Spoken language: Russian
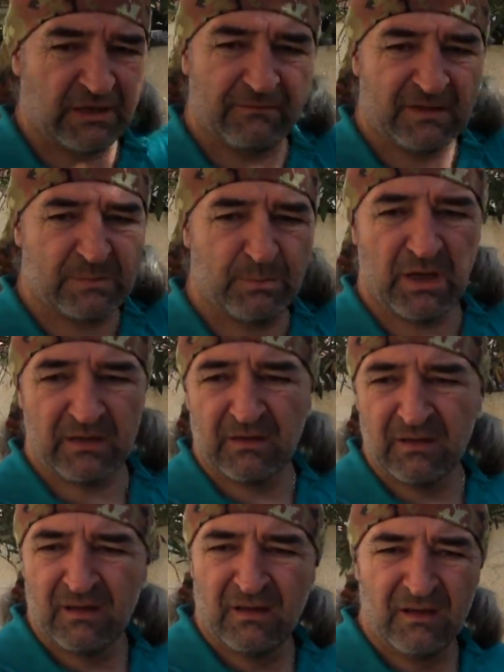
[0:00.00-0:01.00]
25.
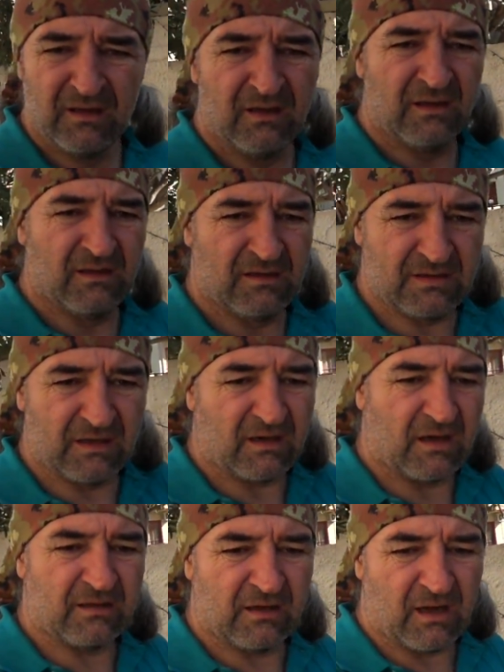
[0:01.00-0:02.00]

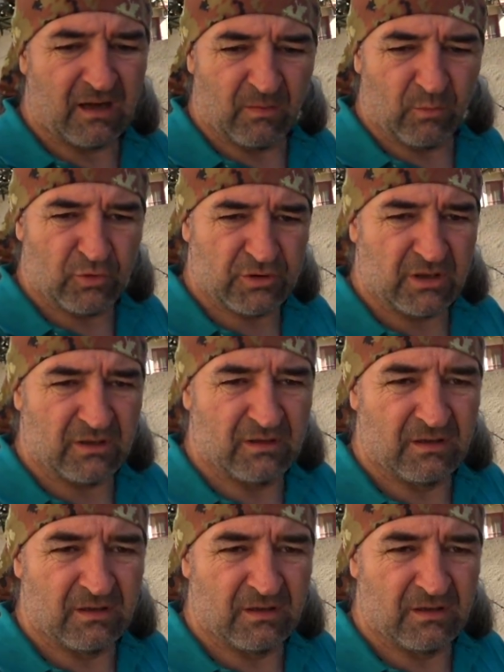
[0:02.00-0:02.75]
Загорать реально можно.